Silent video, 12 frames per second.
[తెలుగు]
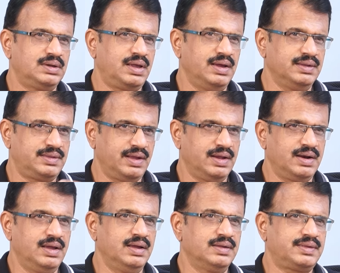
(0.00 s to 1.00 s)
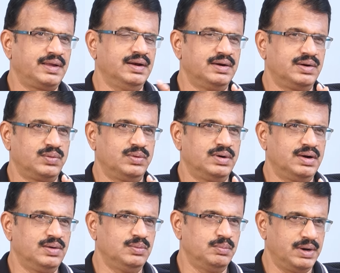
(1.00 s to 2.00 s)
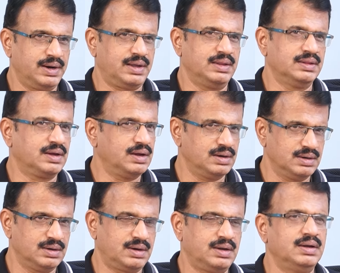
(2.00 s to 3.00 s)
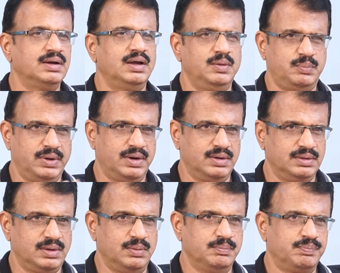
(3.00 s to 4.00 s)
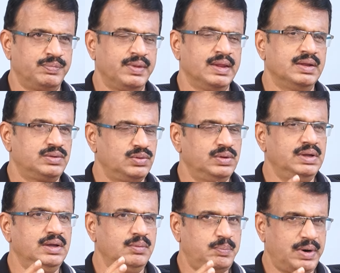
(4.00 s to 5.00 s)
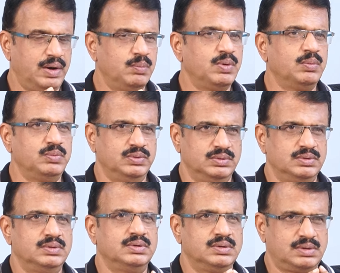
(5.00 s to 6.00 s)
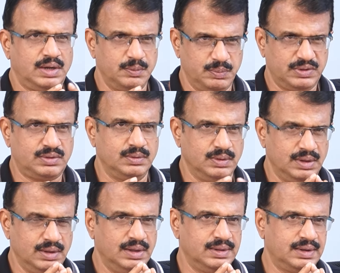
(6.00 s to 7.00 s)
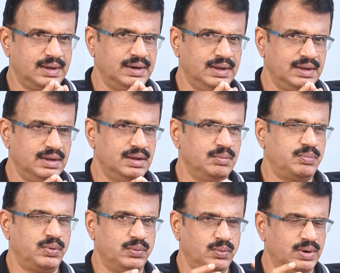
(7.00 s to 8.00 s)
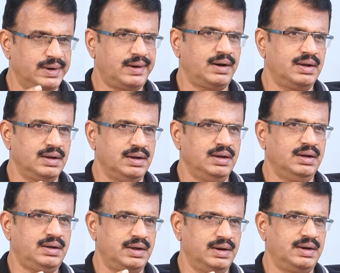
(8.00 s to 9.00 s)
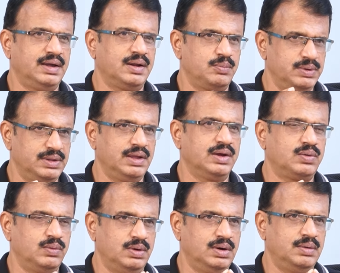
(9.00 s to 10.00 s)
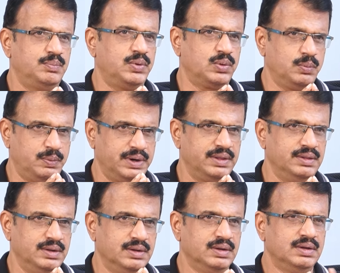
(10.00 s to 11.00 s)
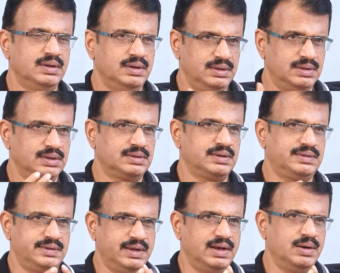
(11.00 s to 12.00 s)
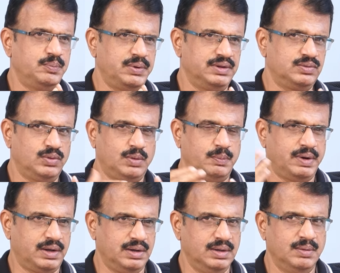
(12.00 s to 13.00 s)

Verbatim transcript: కేసీఆర్ సైలెంట్గా ఉన్నాడు మనకెందుకు అన్నట్టుగా అయిపోయారు అందరూ సో ఈ ప్రాబ్లము కనిపిస్తుంది అందుకని ఇప్పుడు ఒంటరిగా కేటీఆర్ మీద ఎక్కువ బరువు పడింది ఇదంతా చేయాలని పరిస్థితి ఒక పక్క